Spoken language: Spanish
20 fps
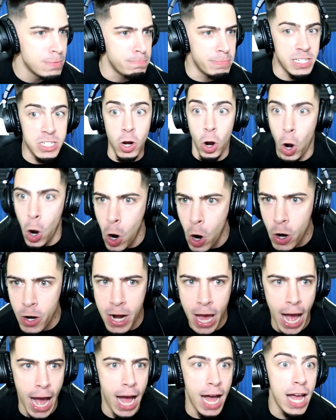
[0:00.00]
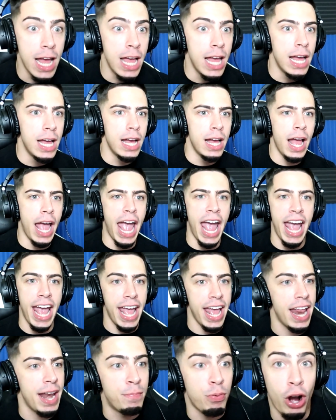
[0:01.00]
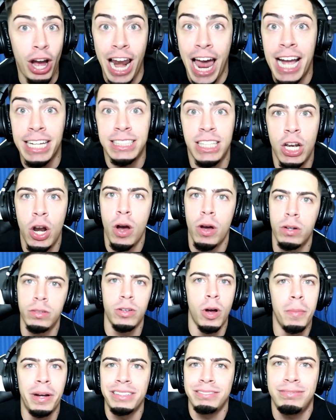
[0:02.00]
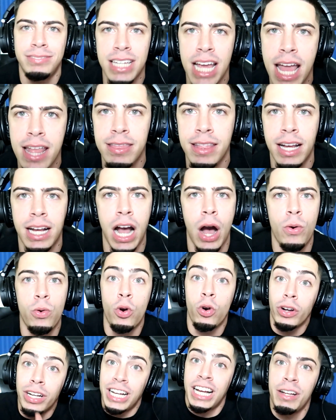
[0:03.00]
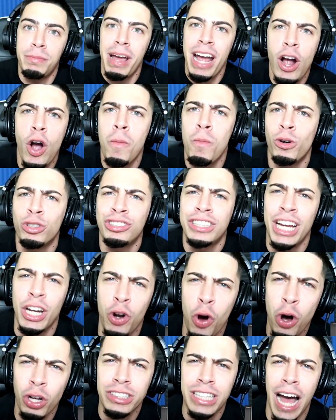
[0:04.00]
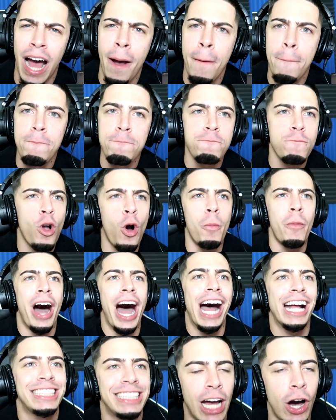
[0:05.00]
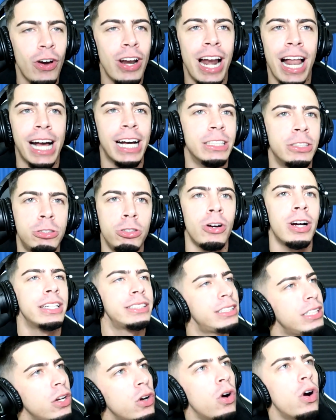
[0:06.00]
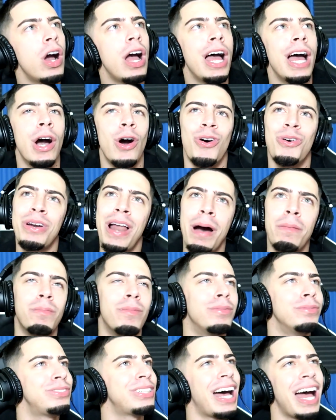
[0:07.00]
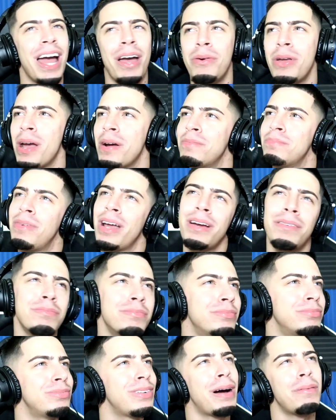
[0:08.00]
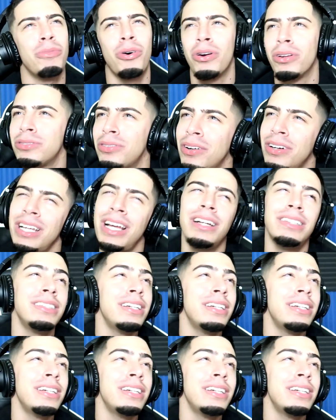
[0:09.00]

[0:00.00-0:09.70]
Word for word: Me, encojona. Eh, porque la gente no, me entiende, cabrón. Que ve cómo se nota. Como hasta ahora la canción ha sido una, ¿sabes? Bien, una monotonía.